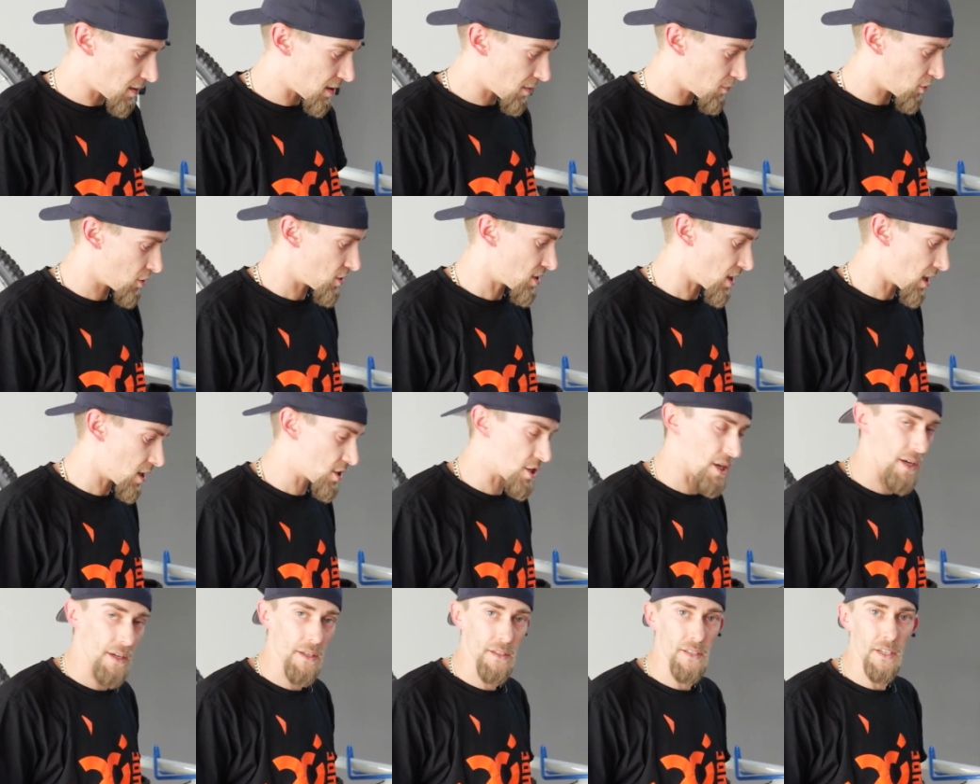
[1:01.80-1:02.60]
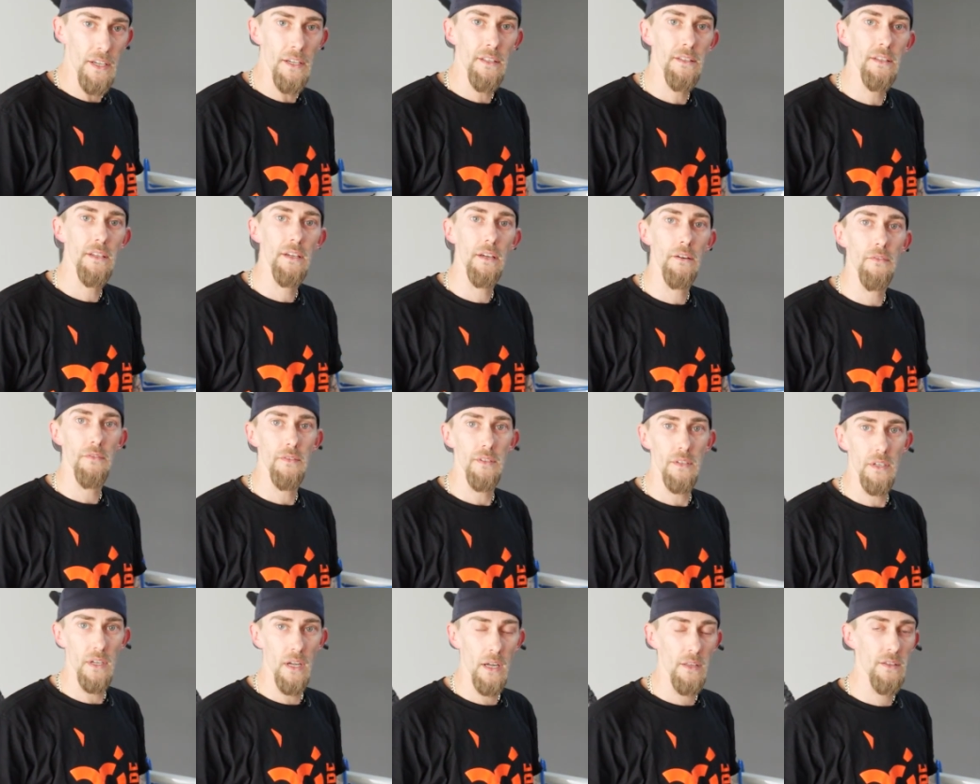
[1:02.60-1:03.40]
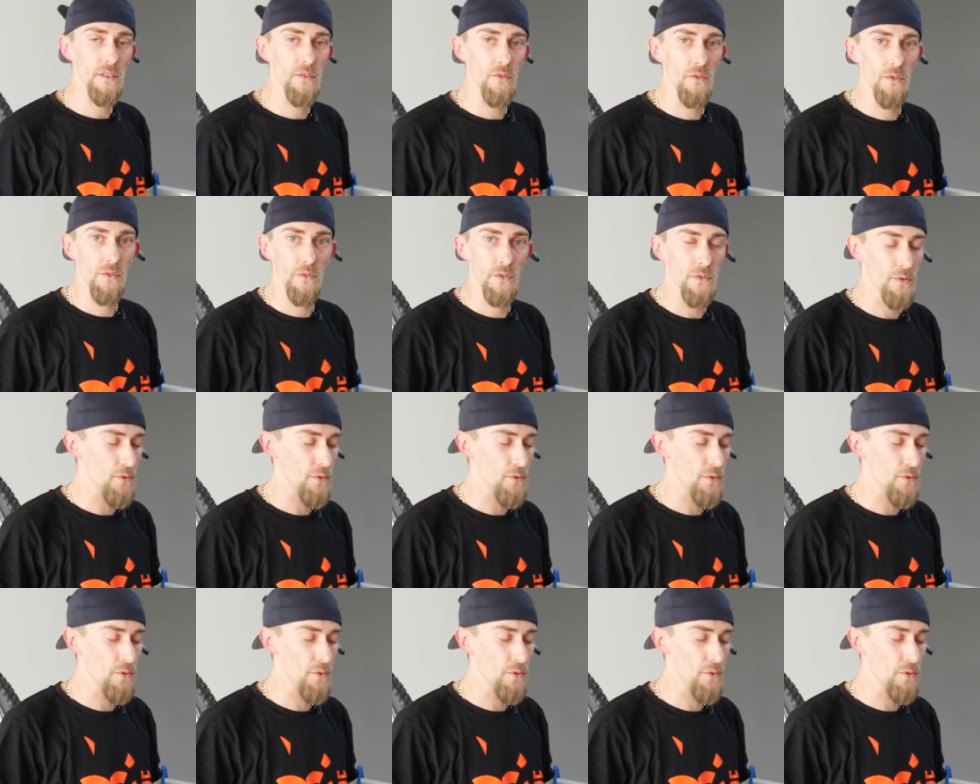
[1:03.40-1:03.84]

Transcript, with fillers: war die Montage eines Easy-Griffs, ganz ohne